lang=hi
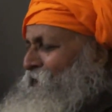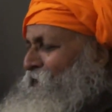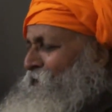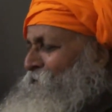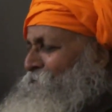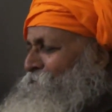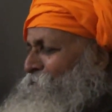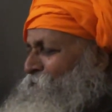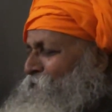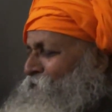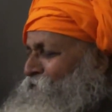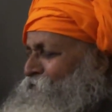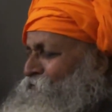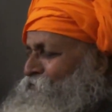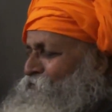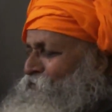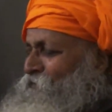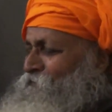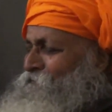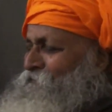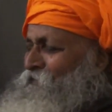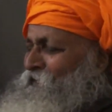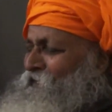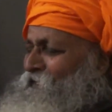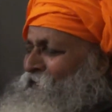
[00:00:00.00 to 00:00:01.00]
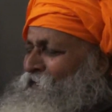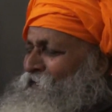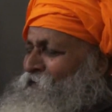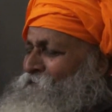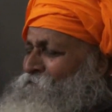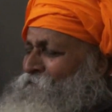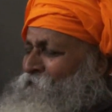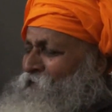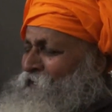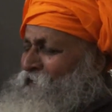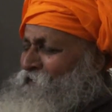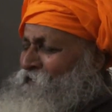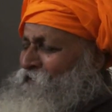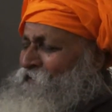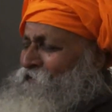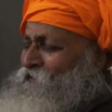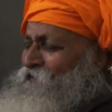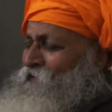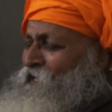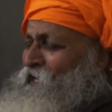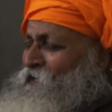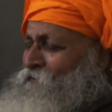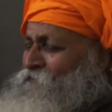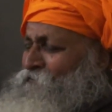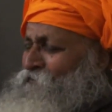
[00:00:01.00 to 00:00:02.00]
आप में जो ने मैं मैंने
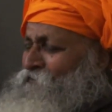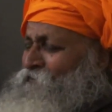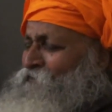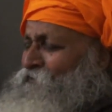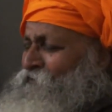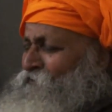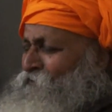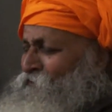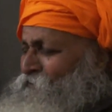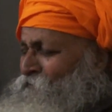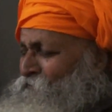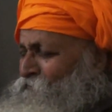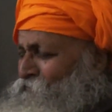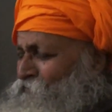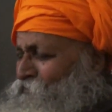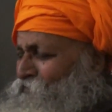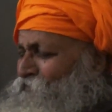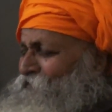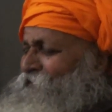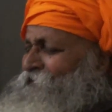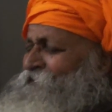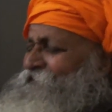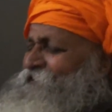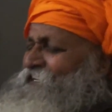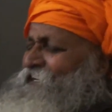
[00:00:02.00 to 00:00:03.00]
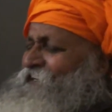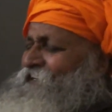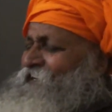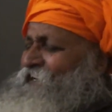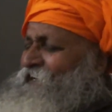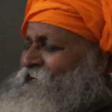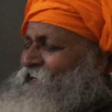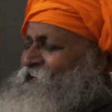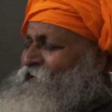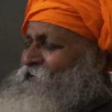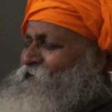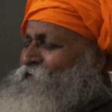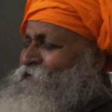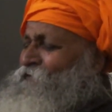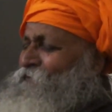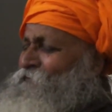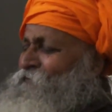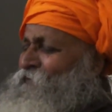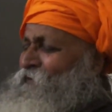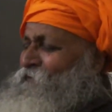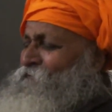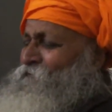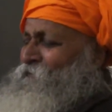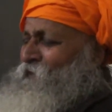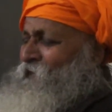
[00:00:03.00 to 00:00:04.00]
आप मुझे अच्छा कह रहे हो
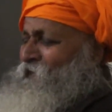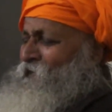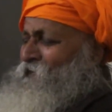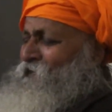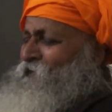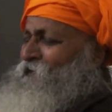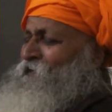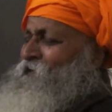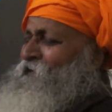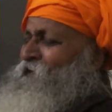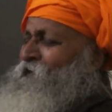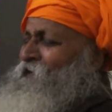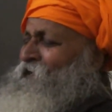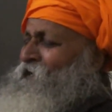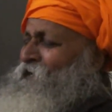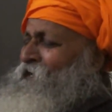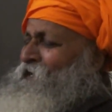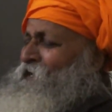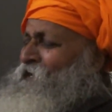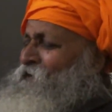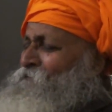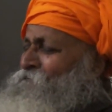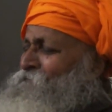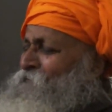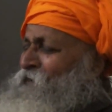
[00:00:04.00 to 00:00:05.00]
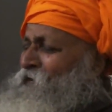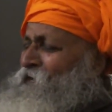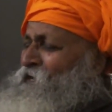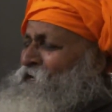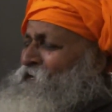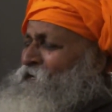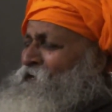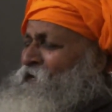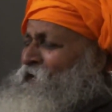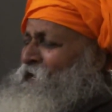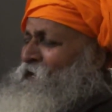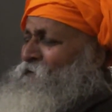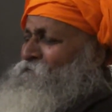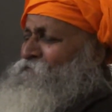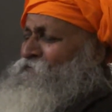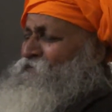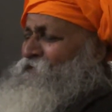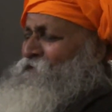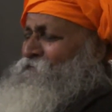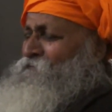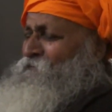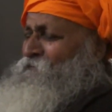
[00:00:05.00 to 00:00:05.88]
नहीं नहीं मैं आपसे